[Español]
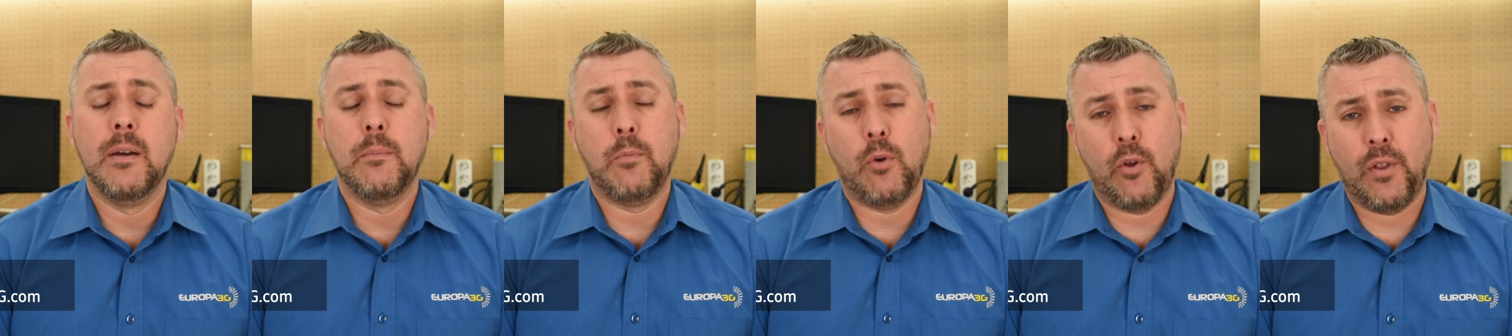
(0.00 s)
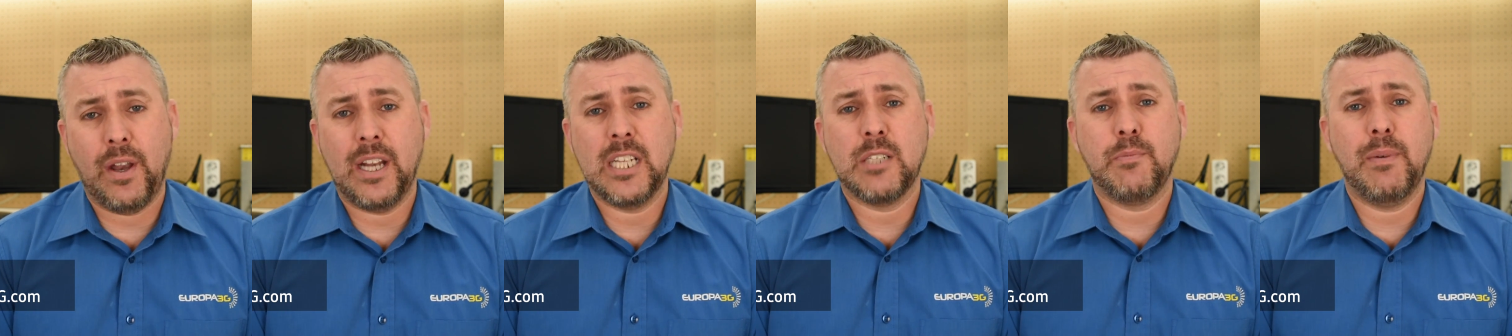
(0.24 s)

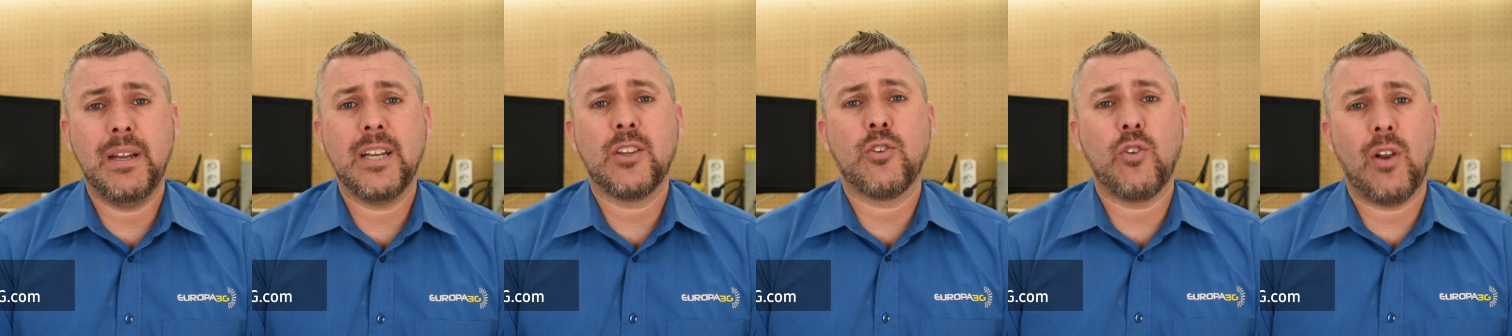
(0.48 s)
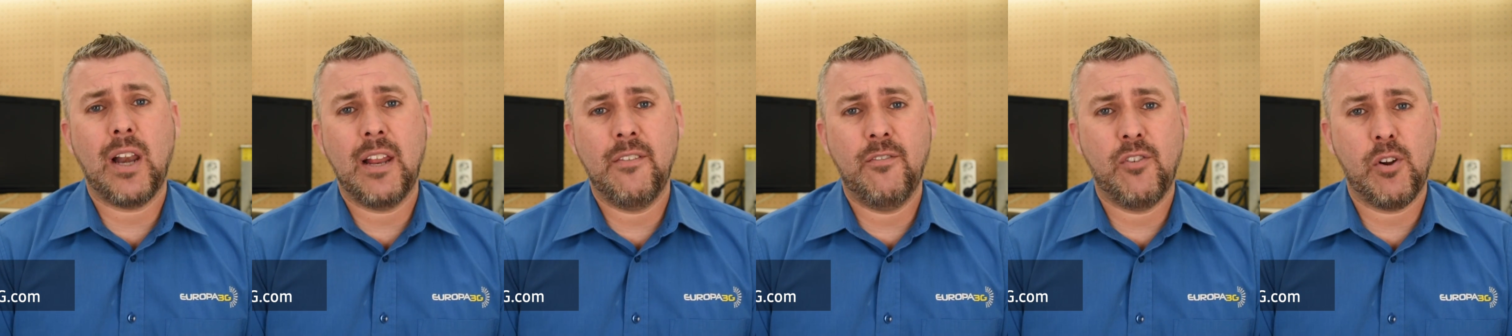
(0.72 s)
podréis ver
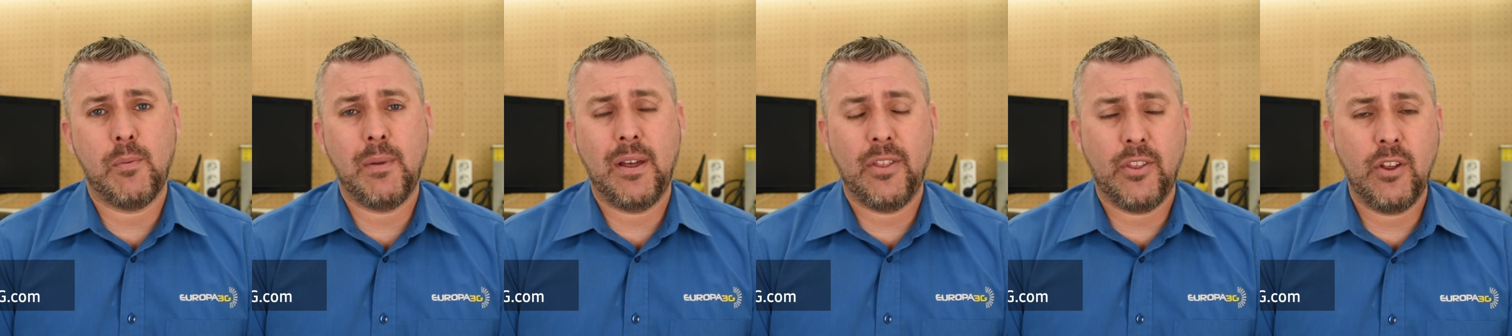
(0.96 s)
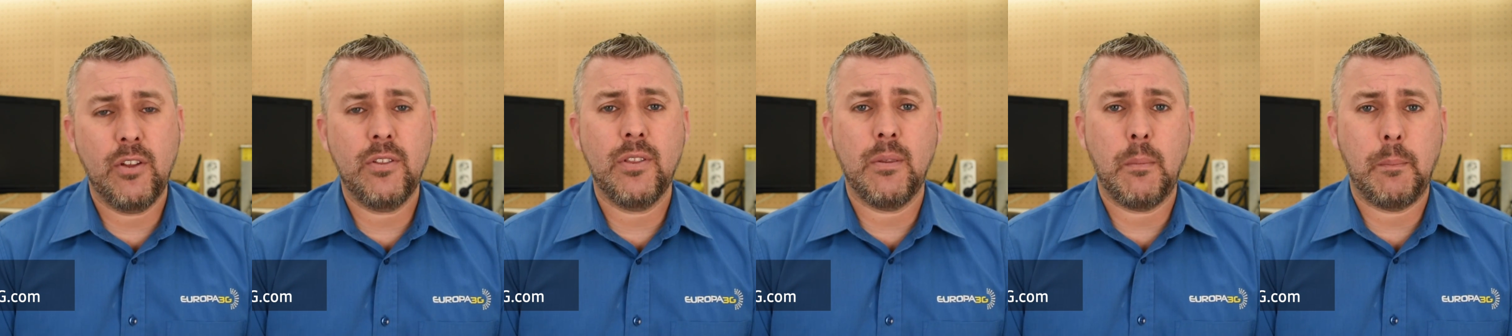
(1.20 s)
toda la
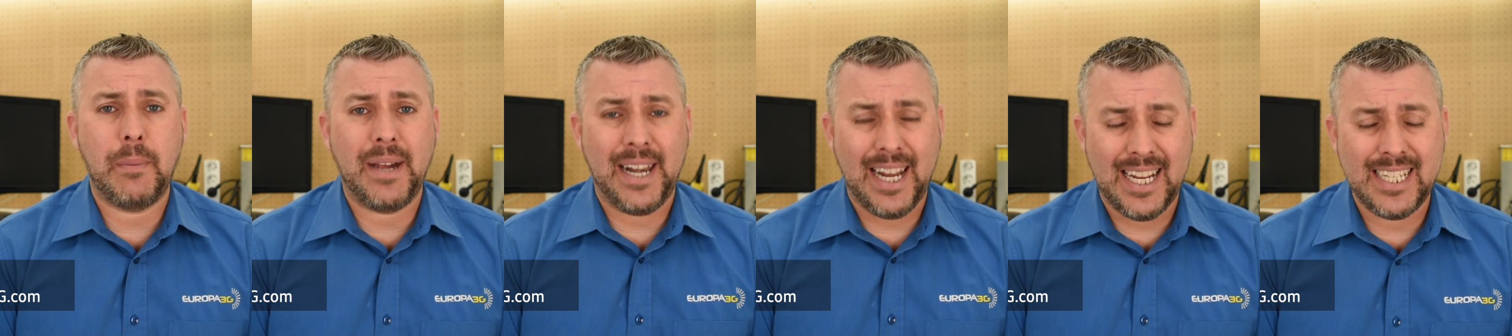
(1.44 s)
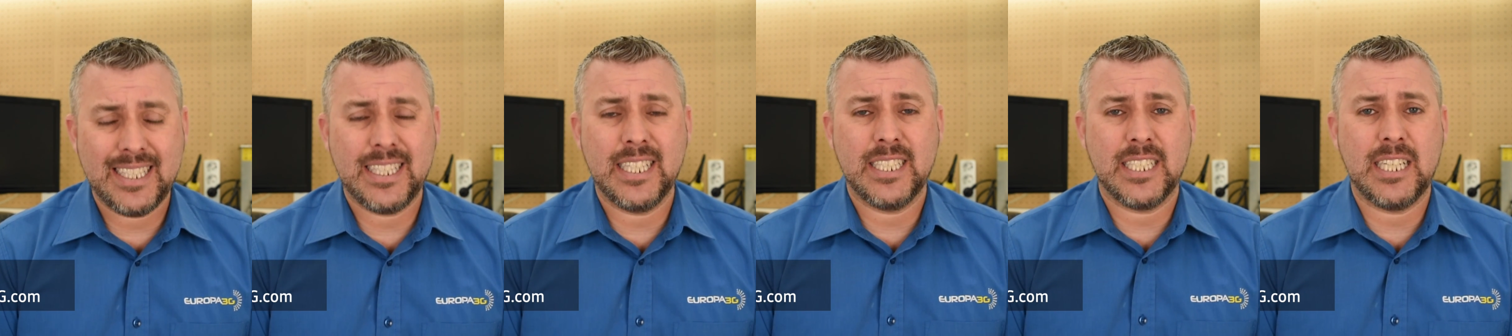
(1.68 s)
información
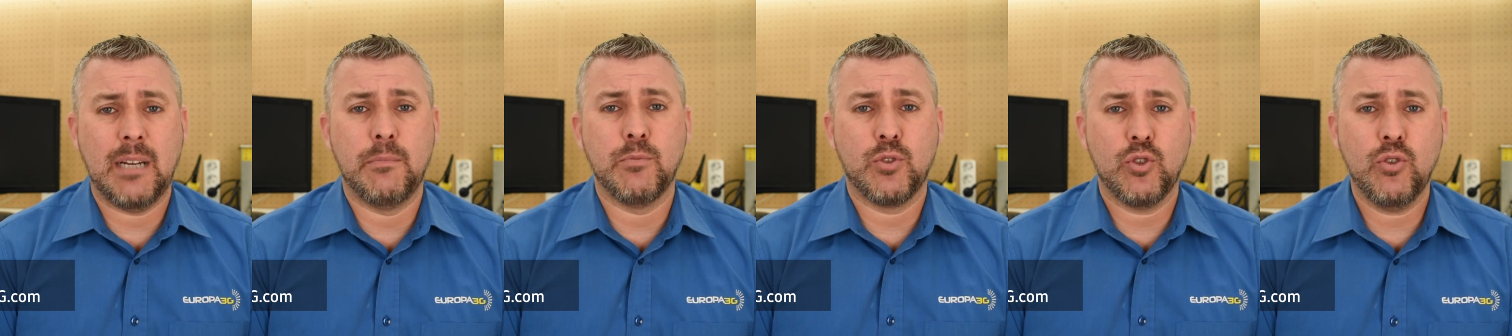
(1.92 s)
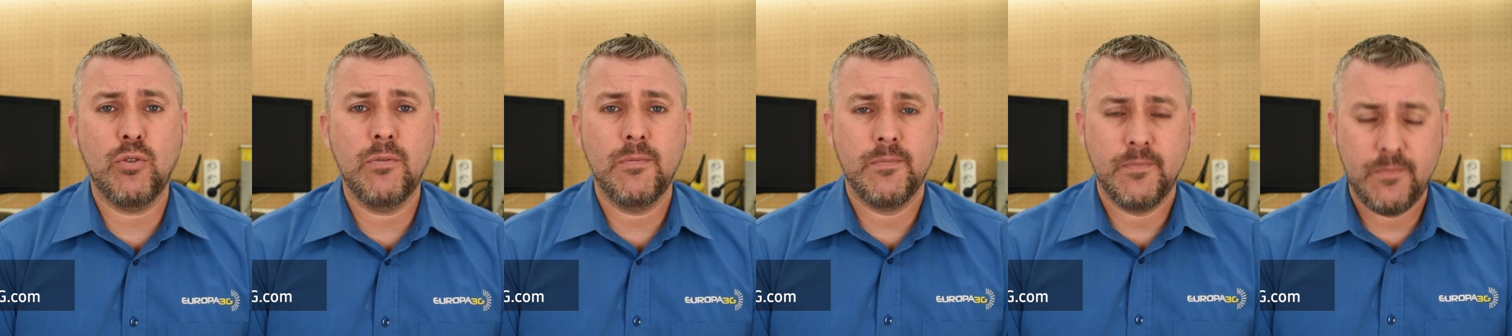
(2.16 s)
para este
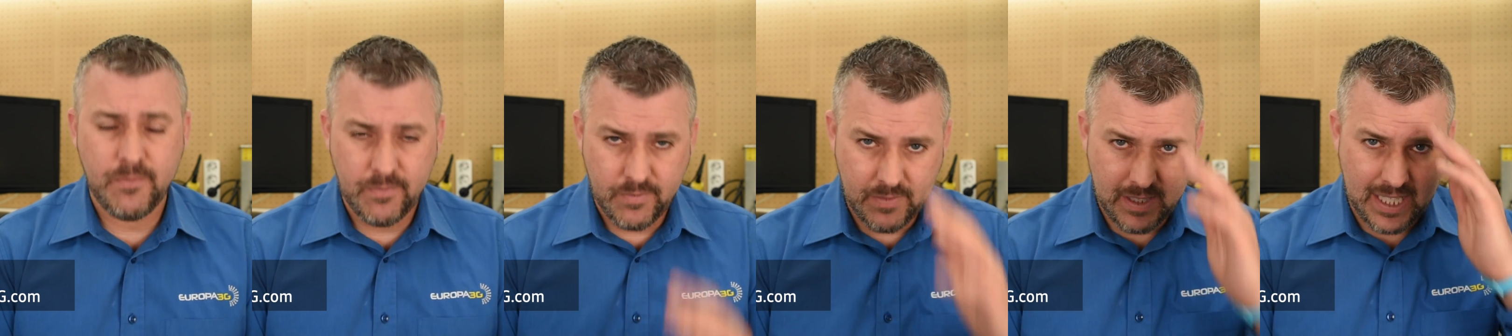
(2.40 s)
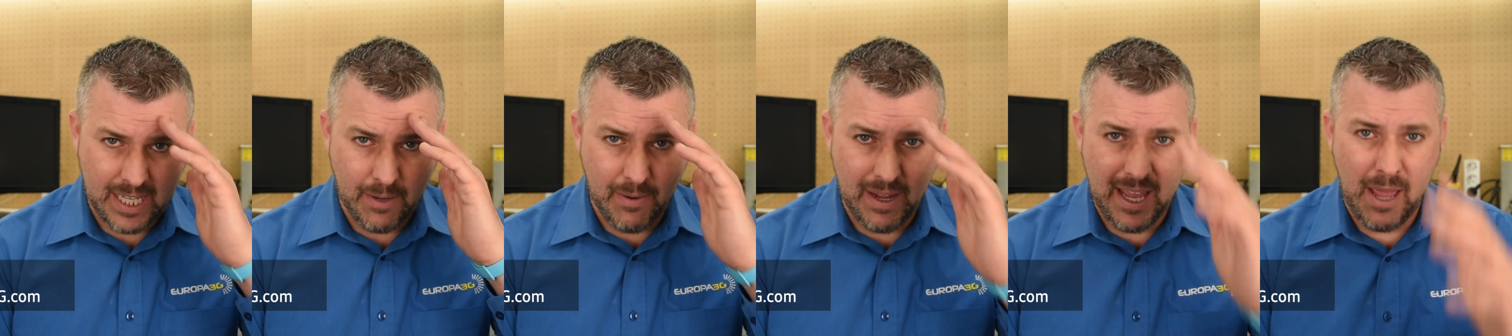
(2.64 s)
Samsung.
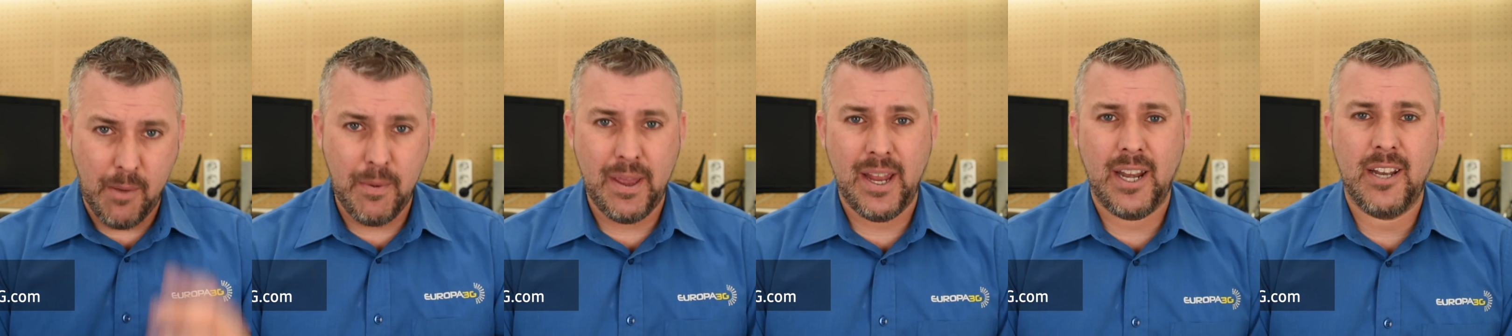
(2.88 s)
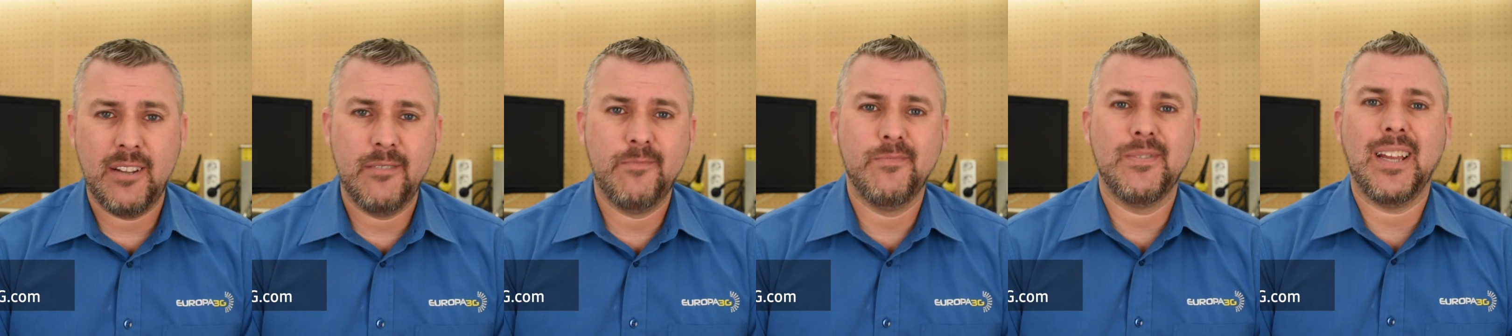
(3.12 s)
Que vaya
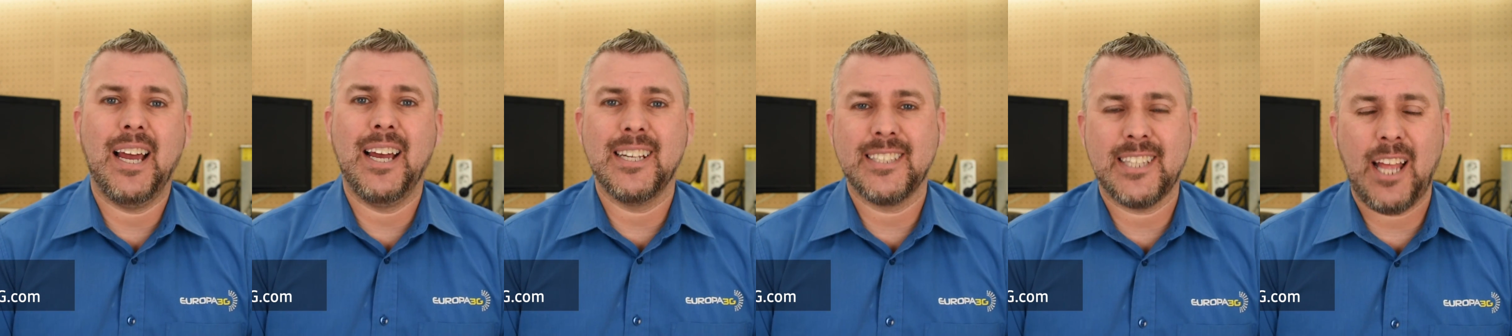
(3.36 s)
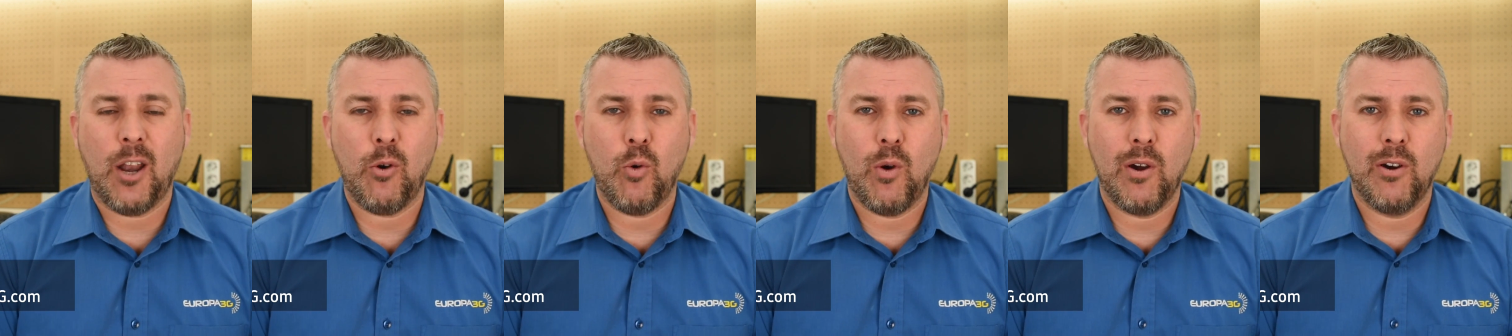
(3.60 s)
bien,
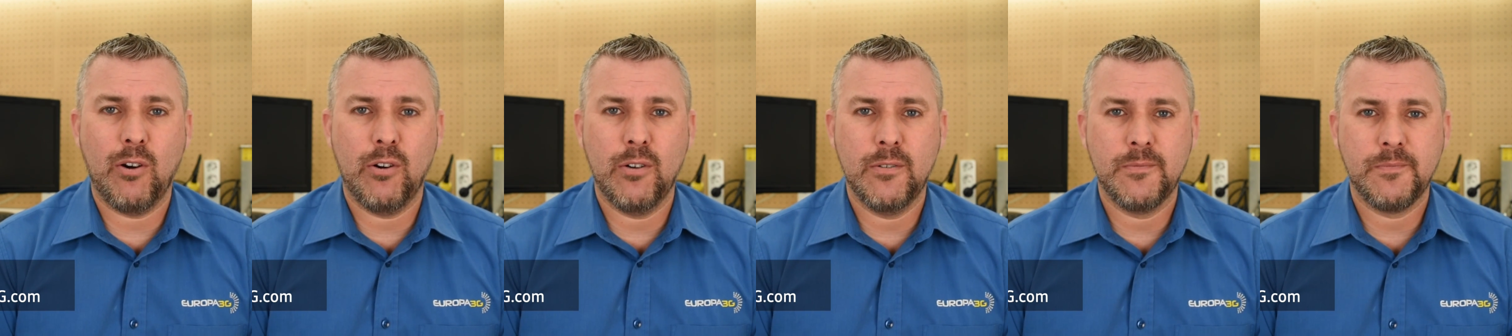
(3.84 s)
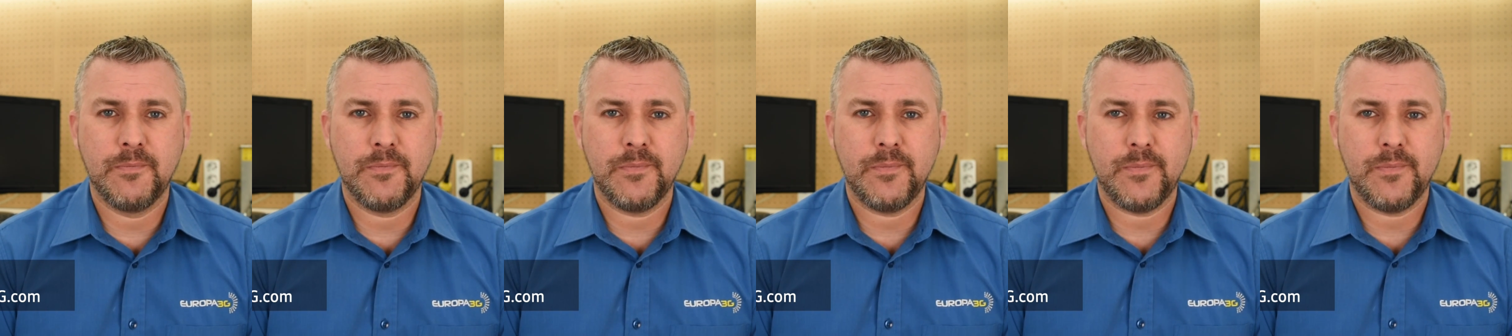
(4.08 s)
hasta luego.